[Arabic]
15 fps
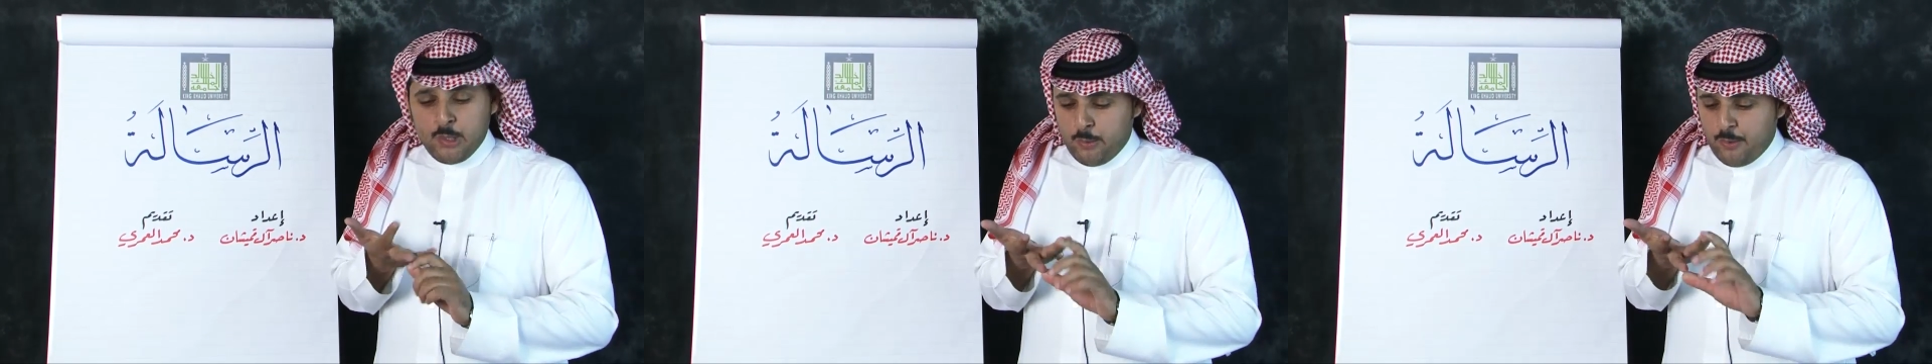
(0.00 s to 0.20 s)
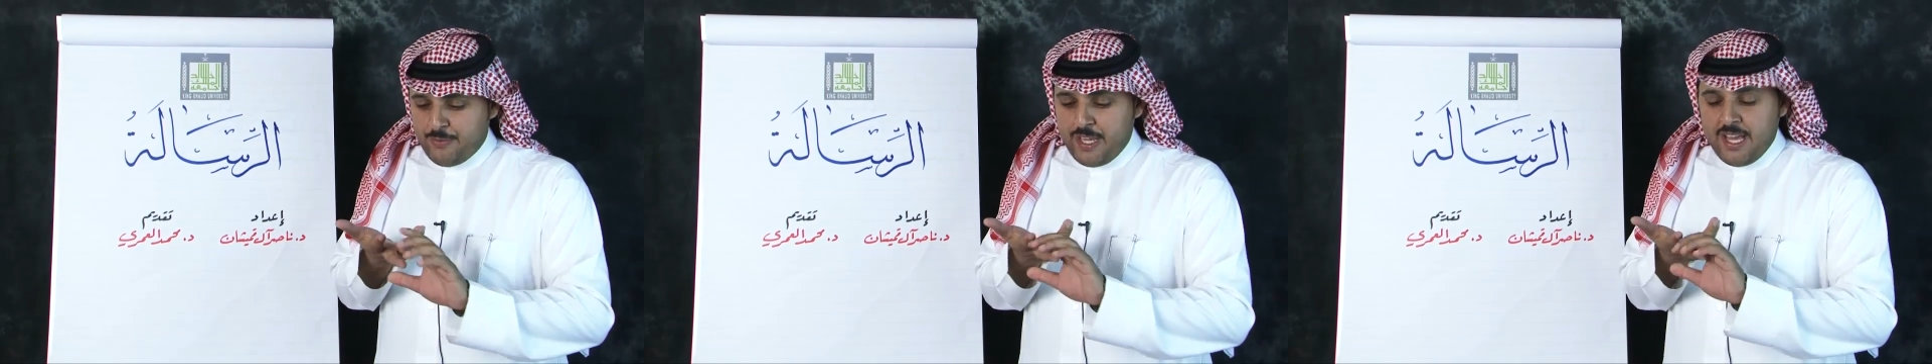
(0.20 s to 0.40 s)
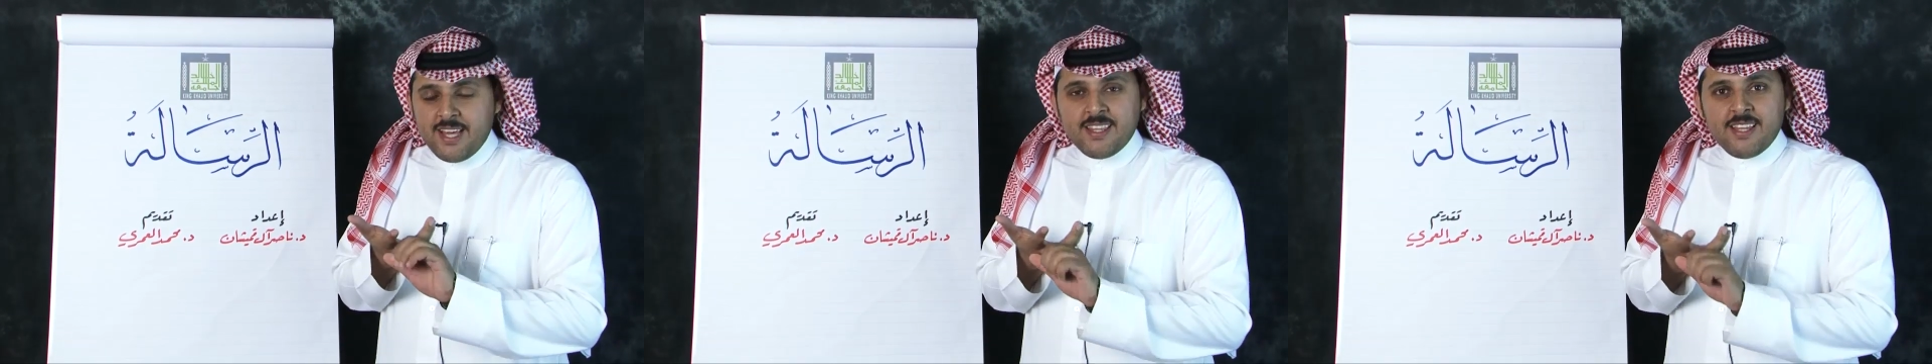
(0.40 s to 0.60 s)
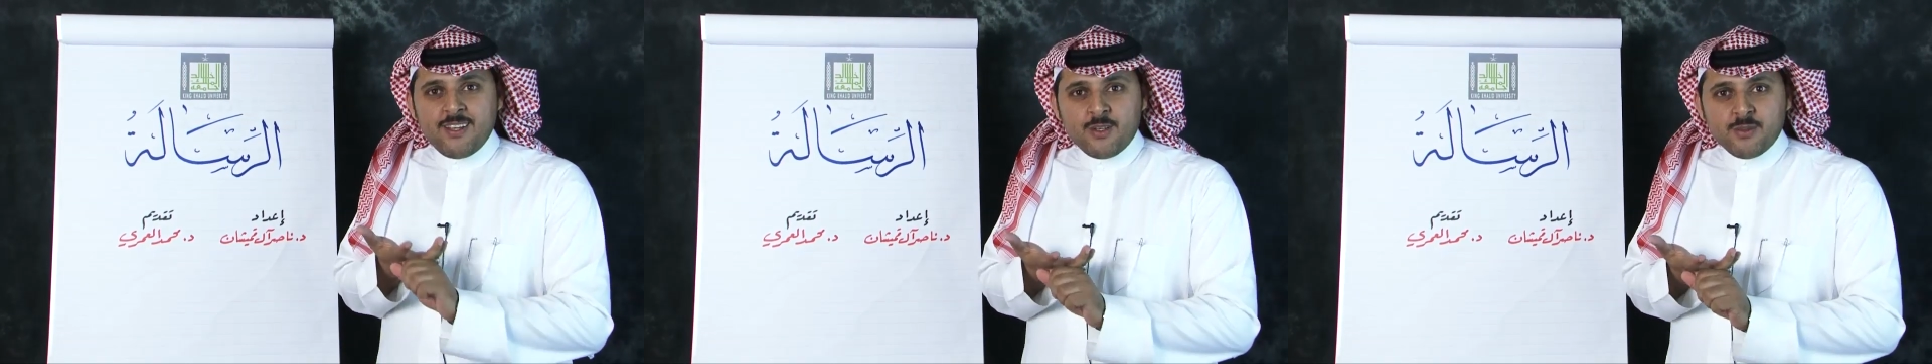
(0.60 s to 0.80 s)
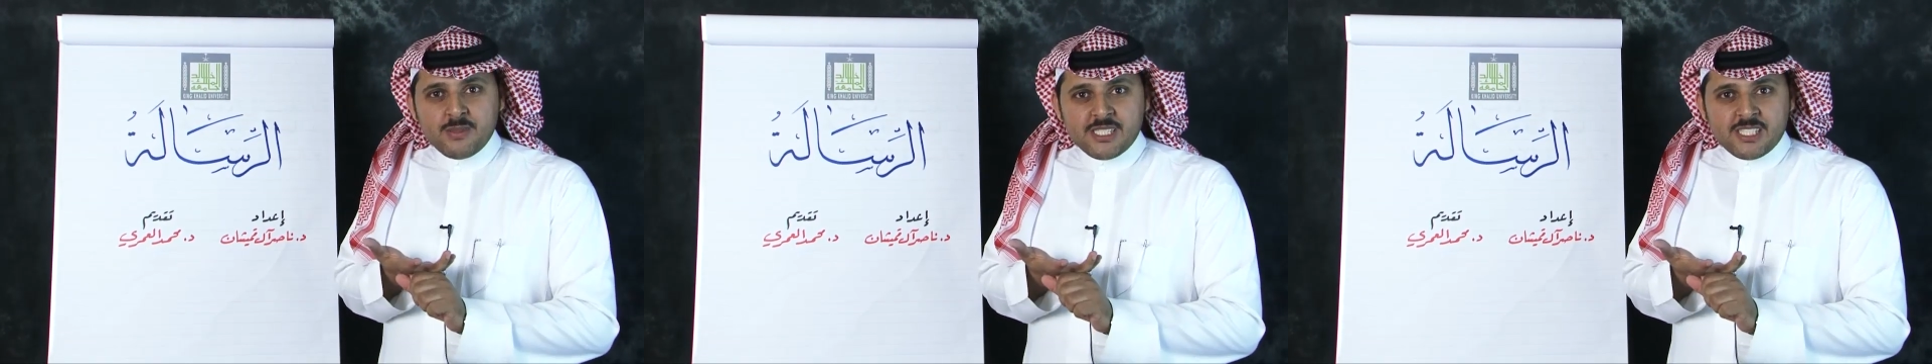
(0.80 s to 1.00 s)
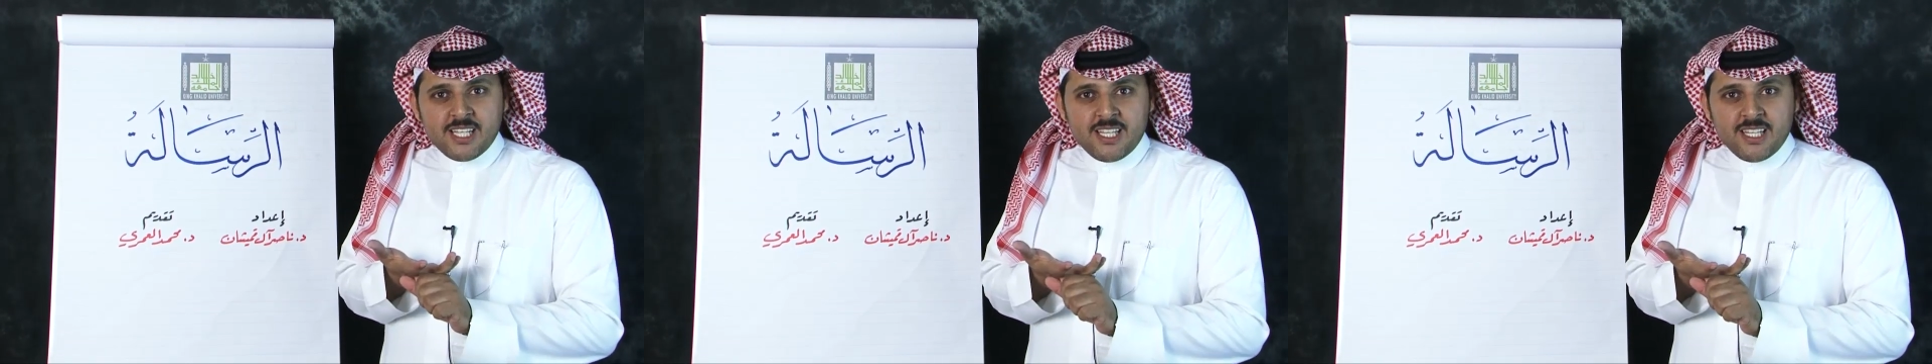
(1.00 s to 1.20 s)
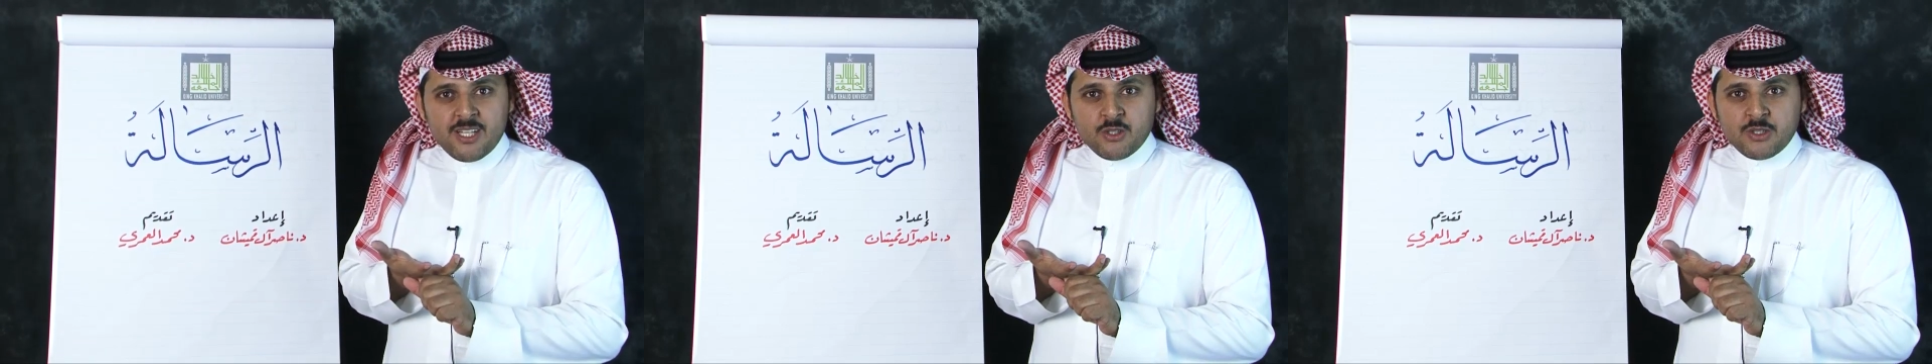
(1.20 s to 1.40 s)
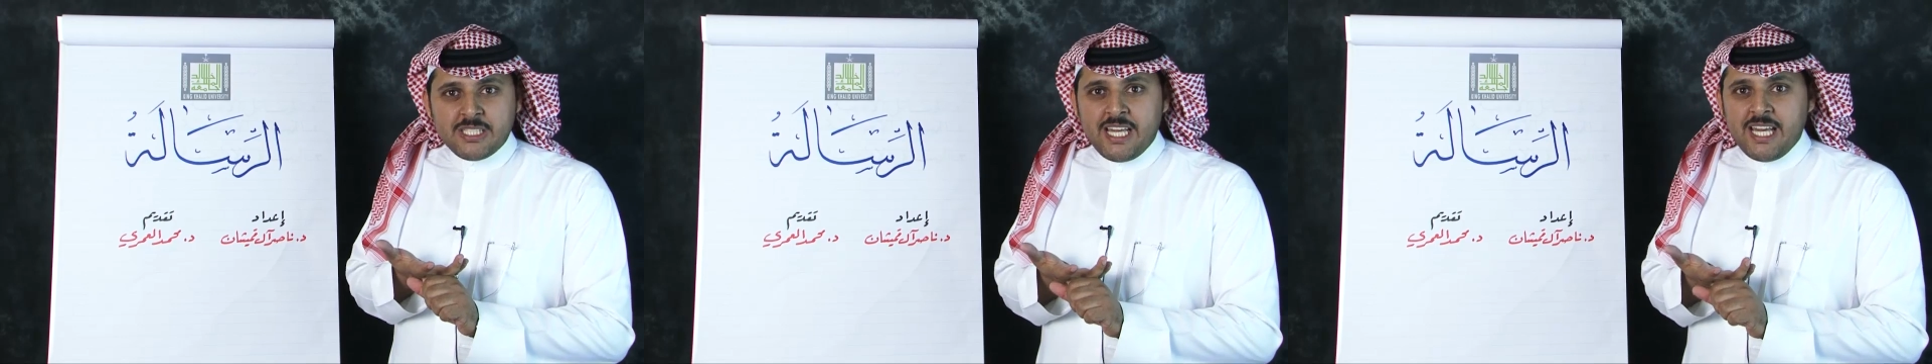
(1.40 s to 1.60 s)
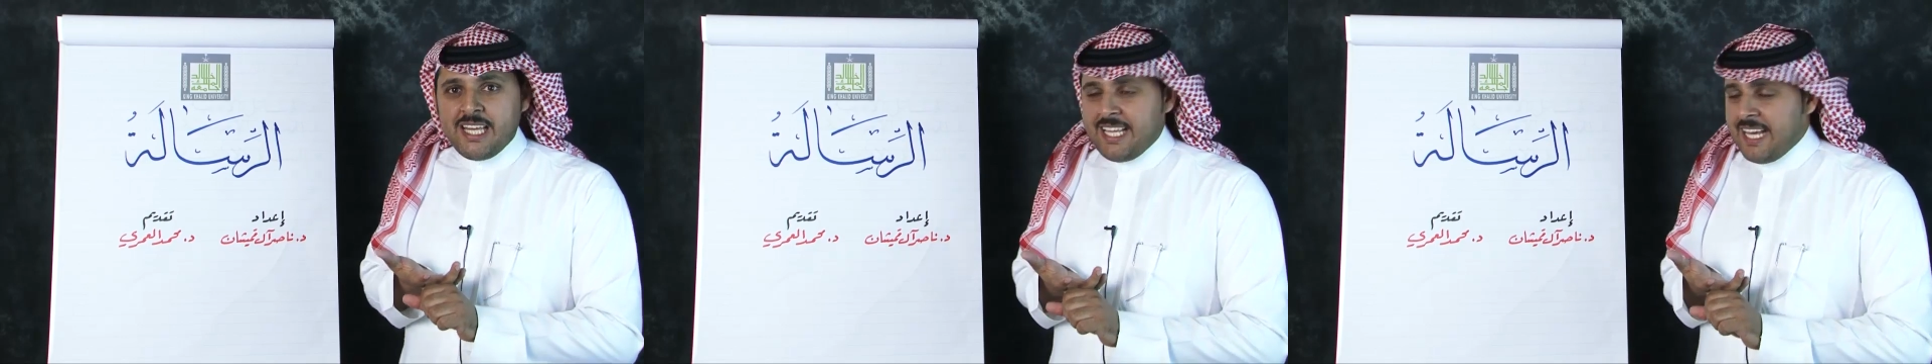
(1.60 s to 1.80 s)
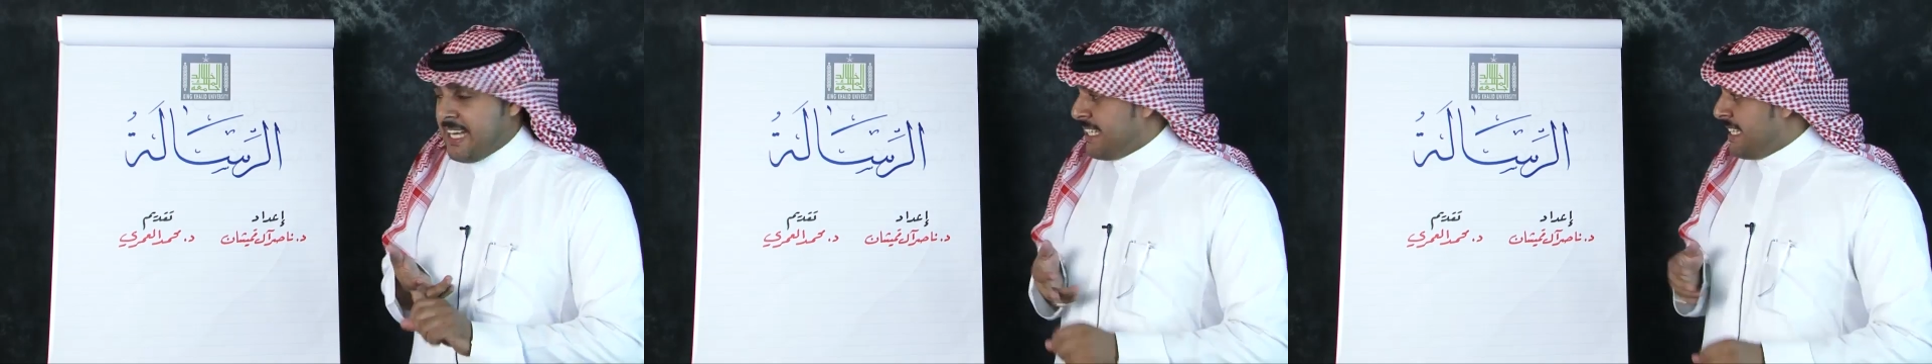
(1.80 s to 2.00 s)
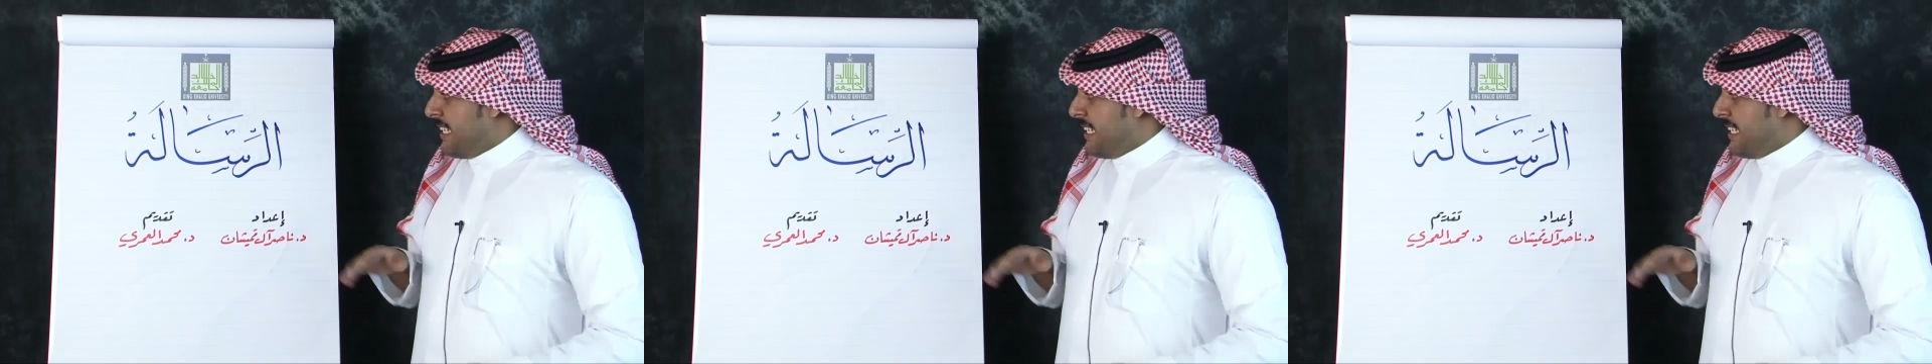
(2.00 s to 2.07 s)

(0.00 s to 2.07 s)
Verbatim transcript: وفي هذا اليوم إن شاء الله تعالى